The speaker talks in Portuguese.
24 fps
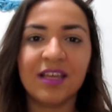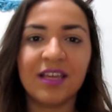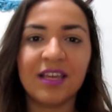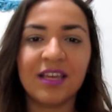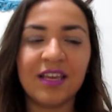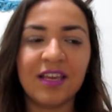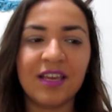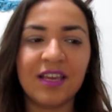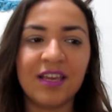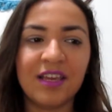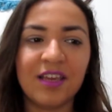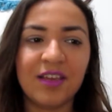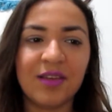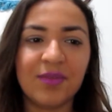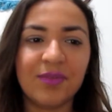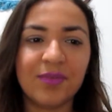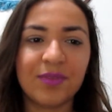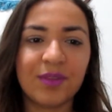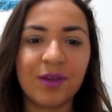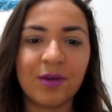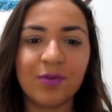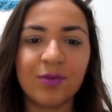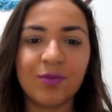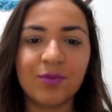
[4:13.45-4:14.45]
e
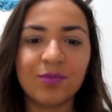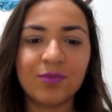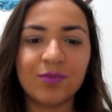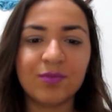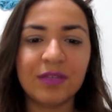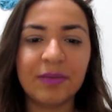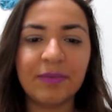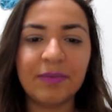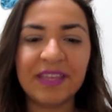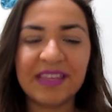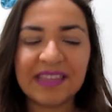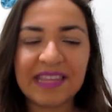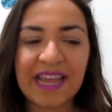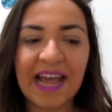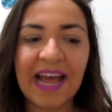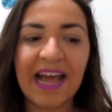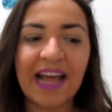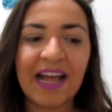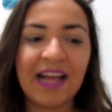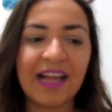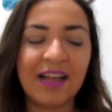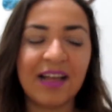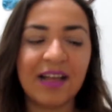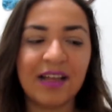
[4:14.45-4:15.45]
não
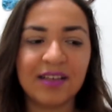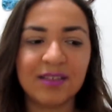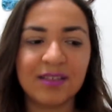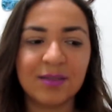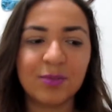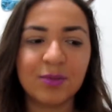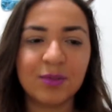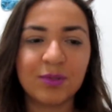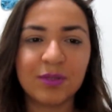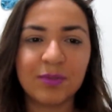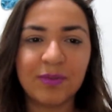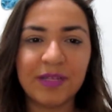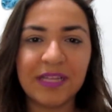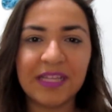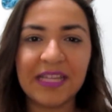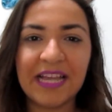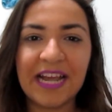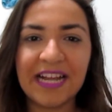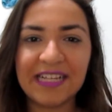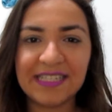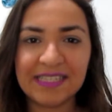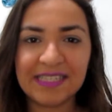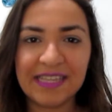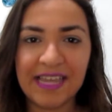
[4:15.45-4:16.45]
limitar as
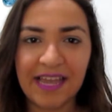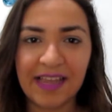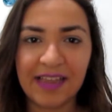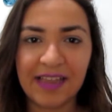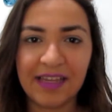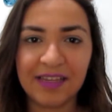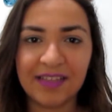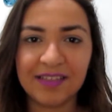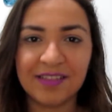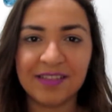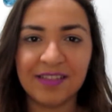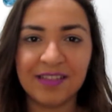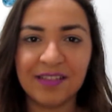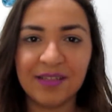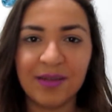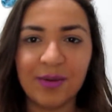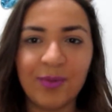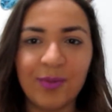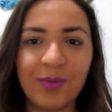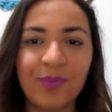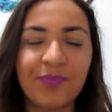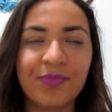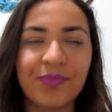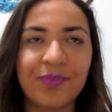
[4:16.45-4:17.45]
possibilidades dela,
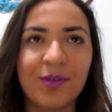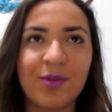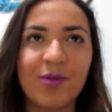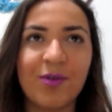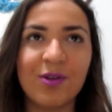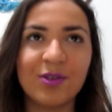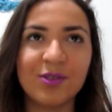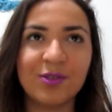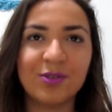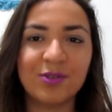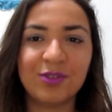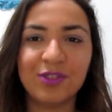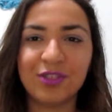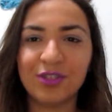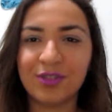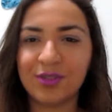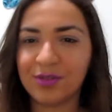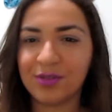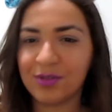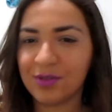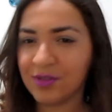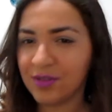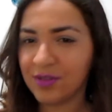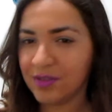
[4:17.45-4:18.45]
entendeu? Eu gosto
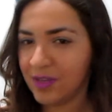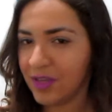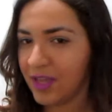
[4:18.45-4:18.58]
disso.